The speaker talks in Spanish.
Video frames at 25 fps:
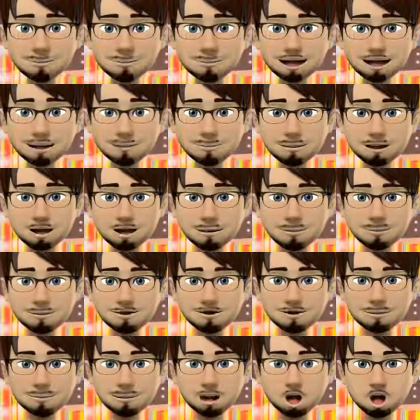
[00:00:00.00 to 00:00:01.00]
Este
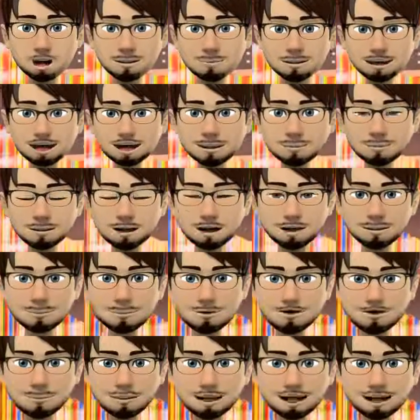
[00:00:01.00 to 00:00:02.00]
apartamento ofrece
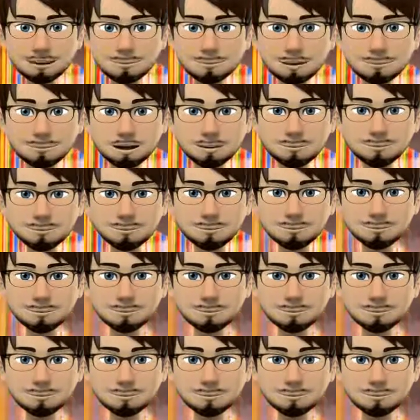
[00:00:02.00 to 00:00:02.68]
alojamiento con balcón.